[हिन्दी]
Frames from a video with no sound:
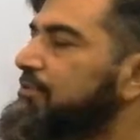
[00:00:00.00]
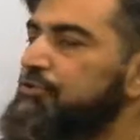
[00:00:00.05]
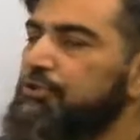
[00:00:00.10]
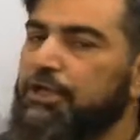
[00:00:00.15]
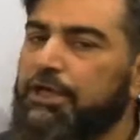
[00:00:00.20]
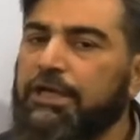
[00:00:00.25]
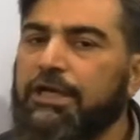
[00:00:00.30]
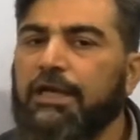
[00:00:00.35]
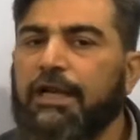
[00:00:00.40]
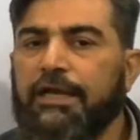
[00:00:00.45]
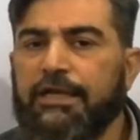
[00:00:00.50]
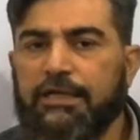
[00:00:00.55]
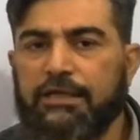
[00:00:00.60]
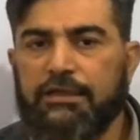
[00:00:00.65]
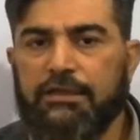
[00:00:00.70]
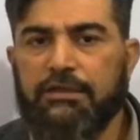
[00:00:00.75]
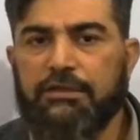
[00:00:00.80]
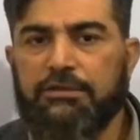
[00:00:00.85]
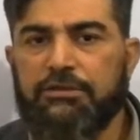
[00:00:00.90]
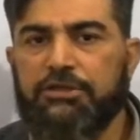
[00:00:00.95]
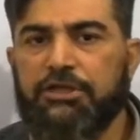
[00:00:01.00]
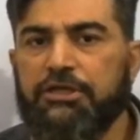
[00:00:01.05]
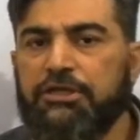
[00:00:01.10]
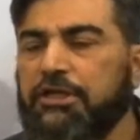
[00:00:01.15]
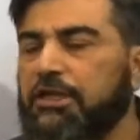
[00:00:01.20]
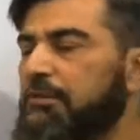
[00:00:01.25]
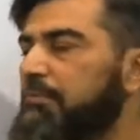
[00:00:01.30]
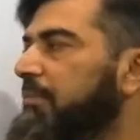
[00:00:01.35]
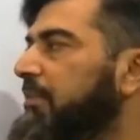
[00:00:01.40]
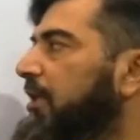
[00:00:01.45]
स्ट्रेट लाइन
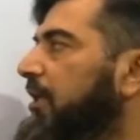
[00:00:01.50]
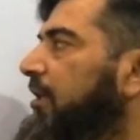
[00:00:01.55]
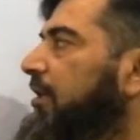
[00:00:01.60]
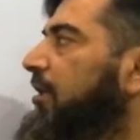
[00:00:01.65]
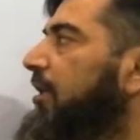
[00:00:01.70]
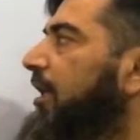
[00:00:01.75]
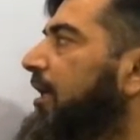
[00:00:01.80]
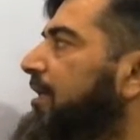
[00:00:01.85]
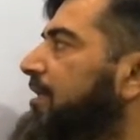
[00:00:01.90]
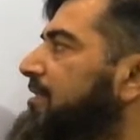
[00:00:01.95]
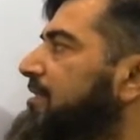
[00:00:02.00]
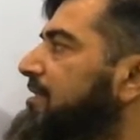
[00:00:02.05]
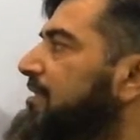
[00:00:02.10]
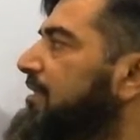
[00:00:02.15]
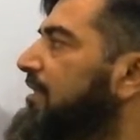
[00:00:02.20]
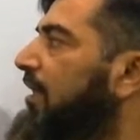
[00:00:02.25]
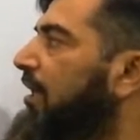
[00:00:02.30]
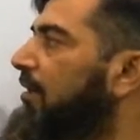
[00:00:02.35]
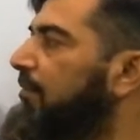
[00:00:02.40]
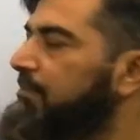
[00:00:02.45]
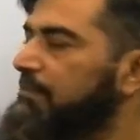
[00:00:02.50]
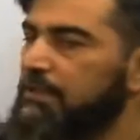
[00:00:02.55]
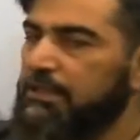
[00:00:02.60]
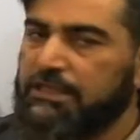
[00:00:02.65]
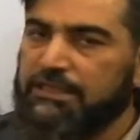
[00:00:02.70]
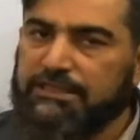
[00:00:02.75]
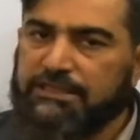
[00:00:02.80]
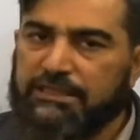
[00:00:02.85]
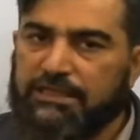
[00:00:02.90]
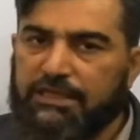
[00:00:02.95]
डिटर्मिनेंट लाइन से आपने
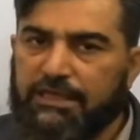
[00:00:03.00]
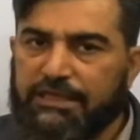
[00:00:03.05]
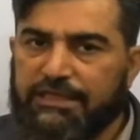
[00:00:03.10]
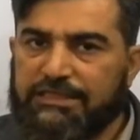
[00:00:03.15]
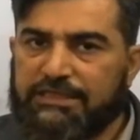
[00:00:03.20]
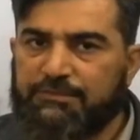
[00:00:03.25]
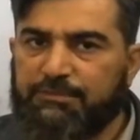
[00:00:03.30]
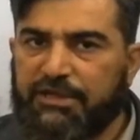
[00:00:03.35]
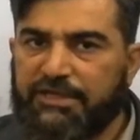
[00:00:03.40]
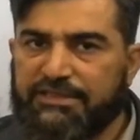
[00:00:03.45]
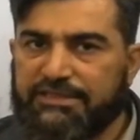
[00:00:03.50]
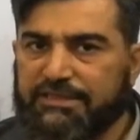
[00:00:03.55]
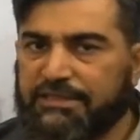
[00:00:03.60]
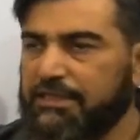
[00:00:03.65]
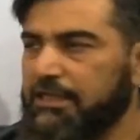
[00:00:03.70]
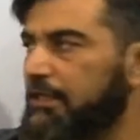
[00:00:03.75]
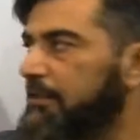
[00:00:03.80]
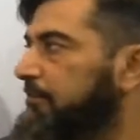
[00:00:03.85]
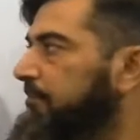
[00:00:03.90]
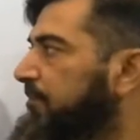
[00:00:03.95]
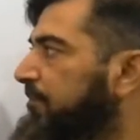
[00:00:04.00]
इसे एक्सप्रेस किया